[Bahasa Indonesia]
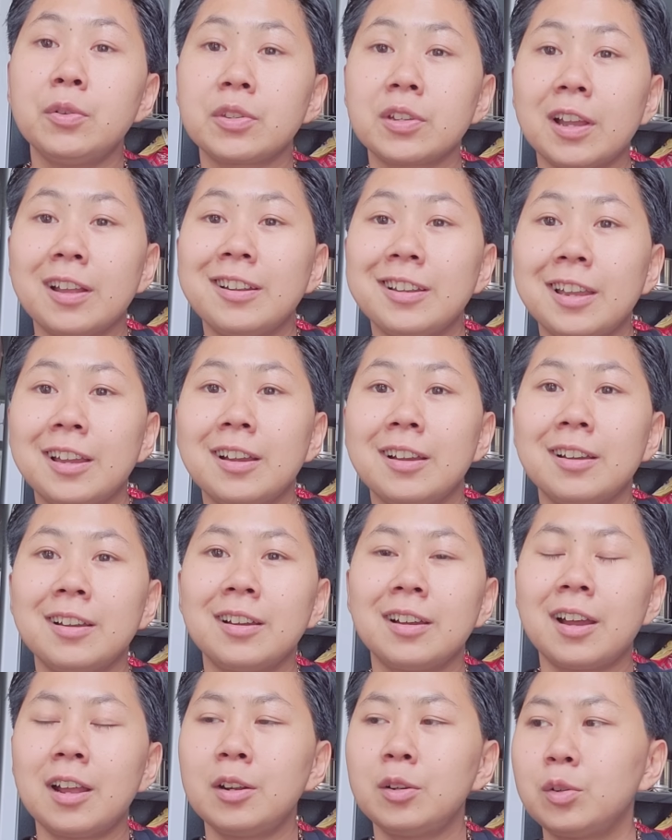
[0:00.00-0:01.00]
di bius kan
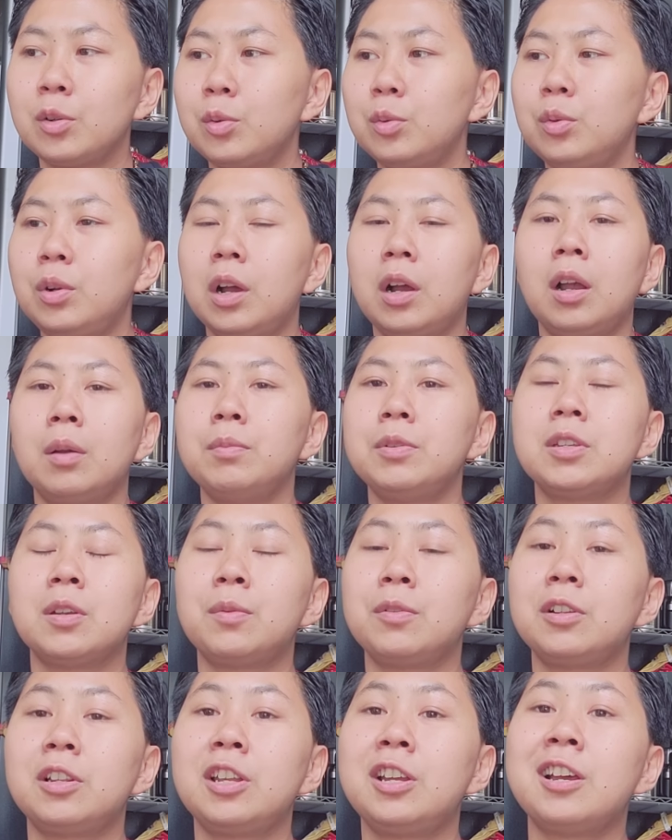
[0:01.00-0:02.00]
ya, kan udah
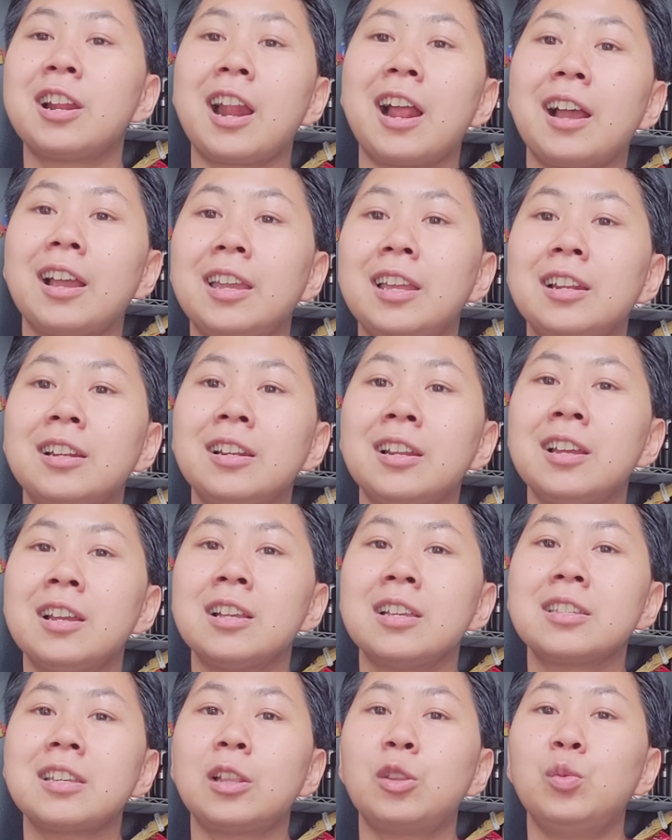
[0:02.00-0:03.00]
nggak bisa
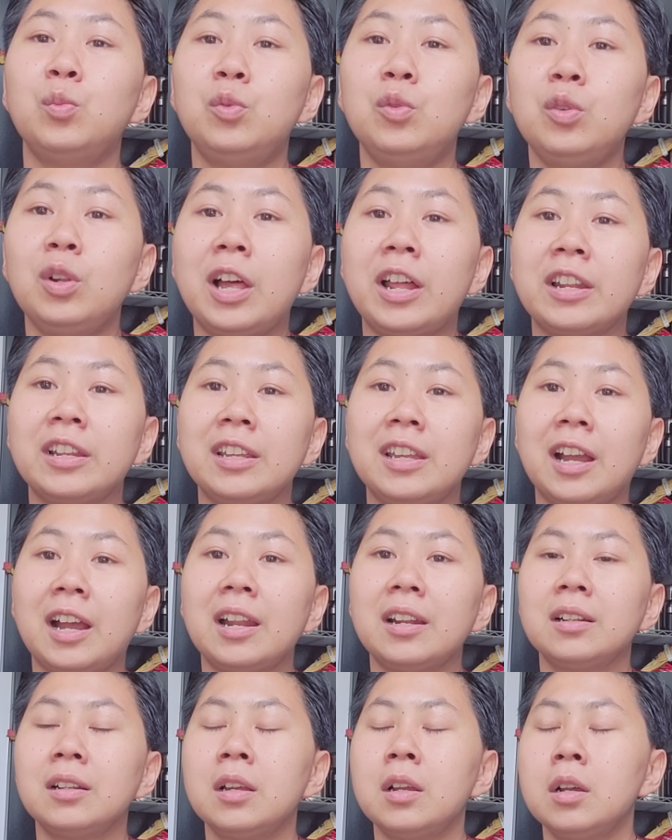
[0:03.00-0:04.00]
digerakin satu
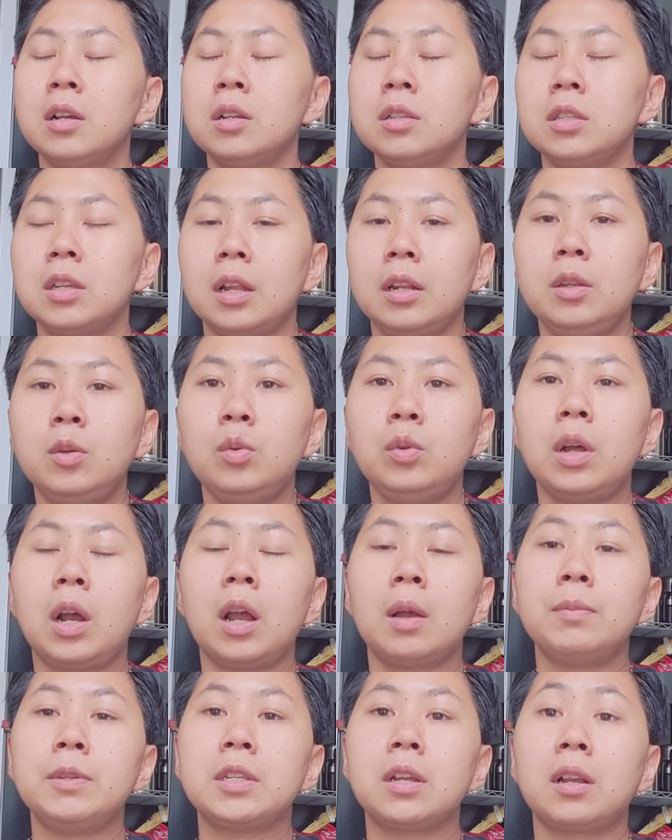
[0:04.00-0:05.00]
bulan ya kan
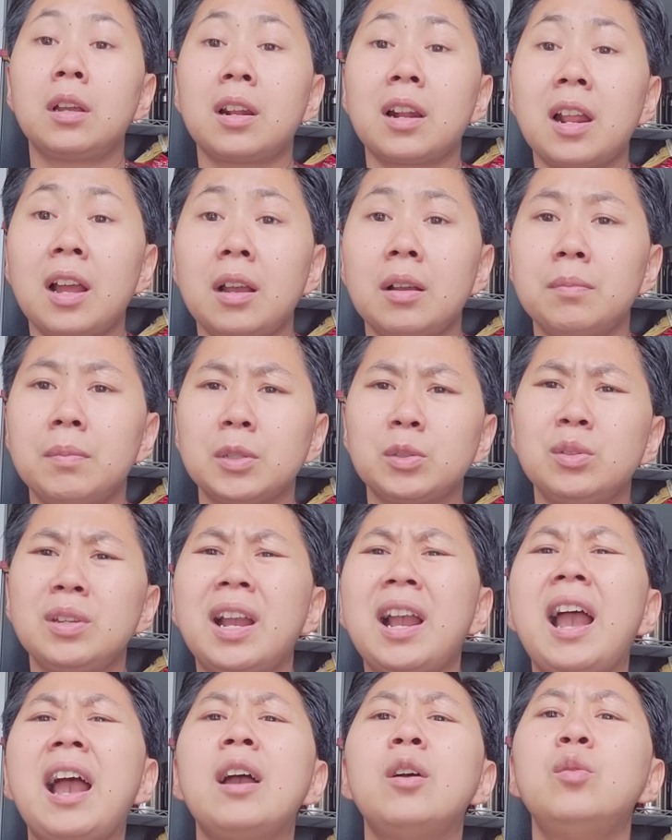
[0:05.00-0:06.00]
jadi udah nggak bisa gerak
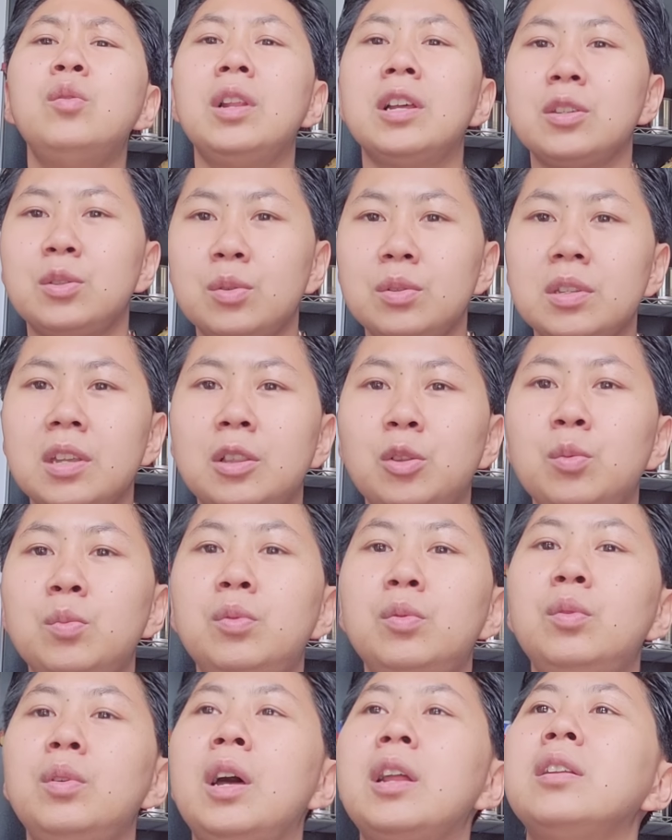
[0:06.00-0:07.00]
maksudnya kaku lah
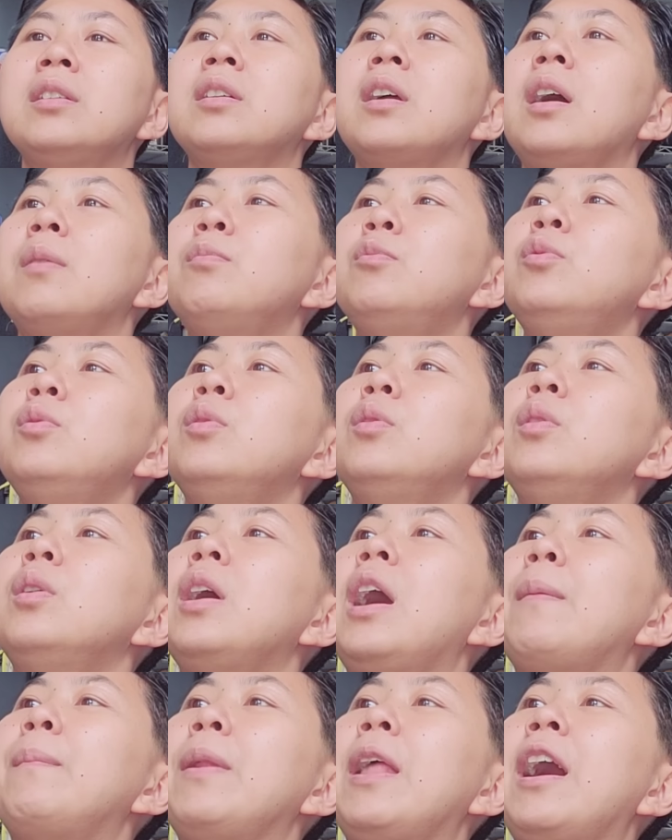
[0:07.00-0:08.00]
cuy satu bulan
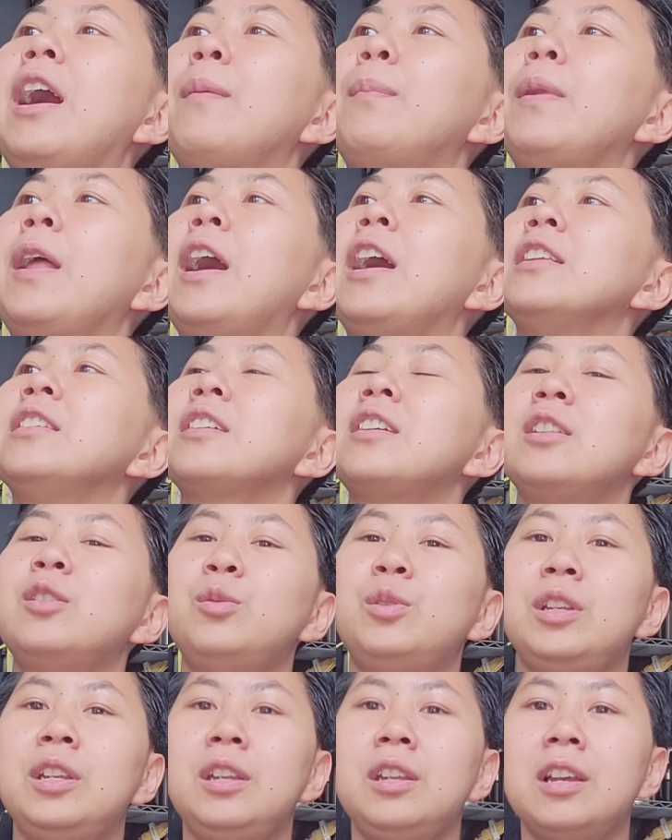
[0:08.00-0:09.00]
kamu
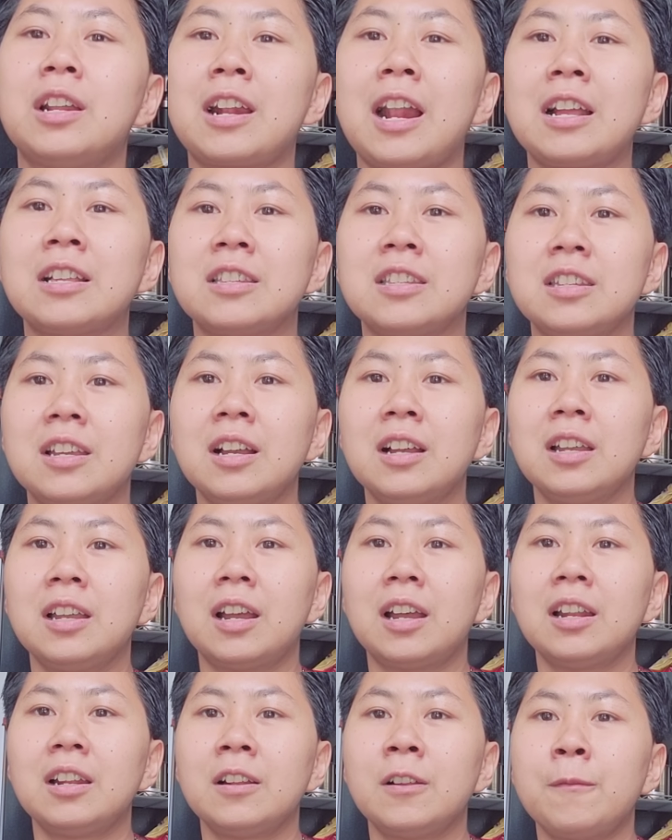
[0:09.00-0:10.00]
ngaplang-ngaplang aja gitu di
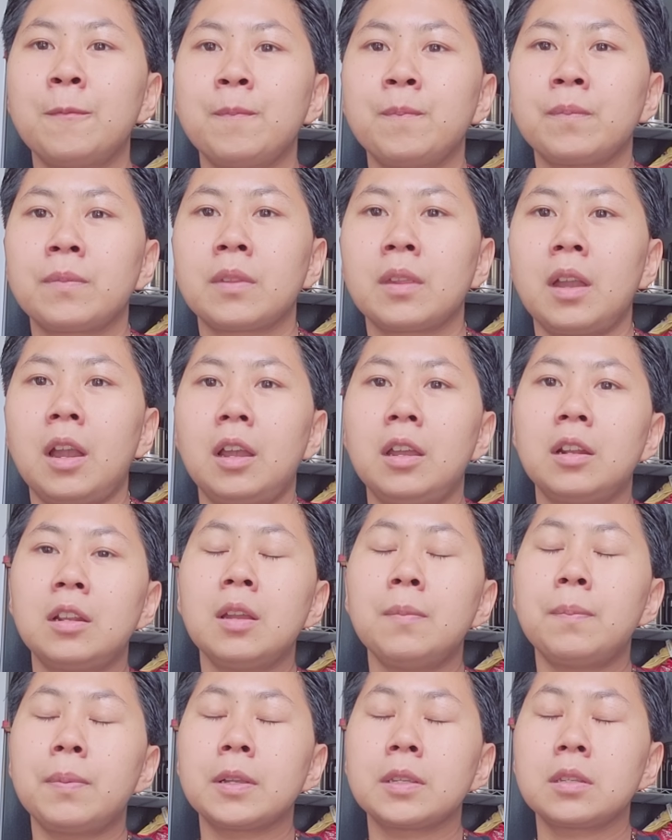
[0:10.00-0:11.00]
ranjang ya kan
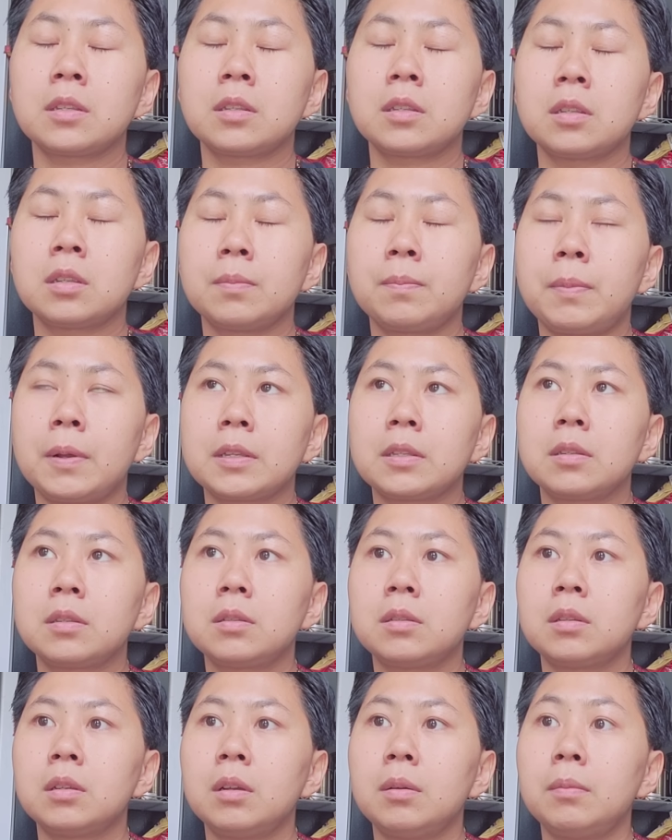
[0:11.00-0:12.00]
akhirnya pas
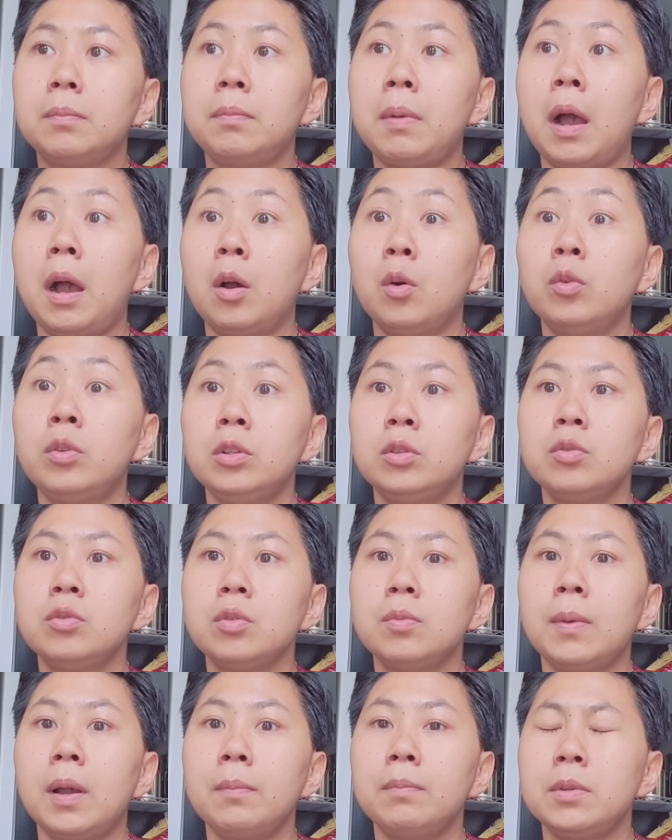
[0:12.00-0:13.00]
pas
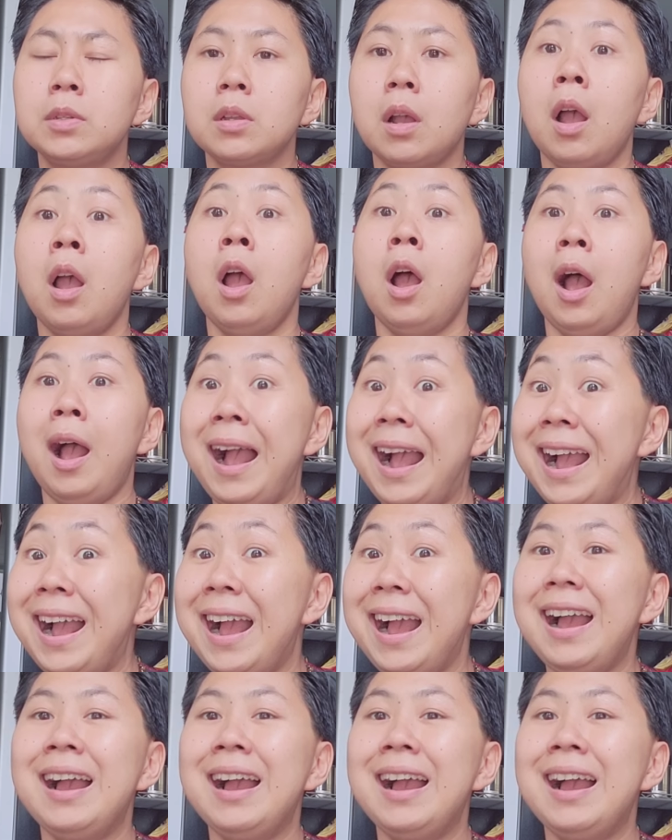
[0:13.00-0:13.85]
bangun itu cuma bisa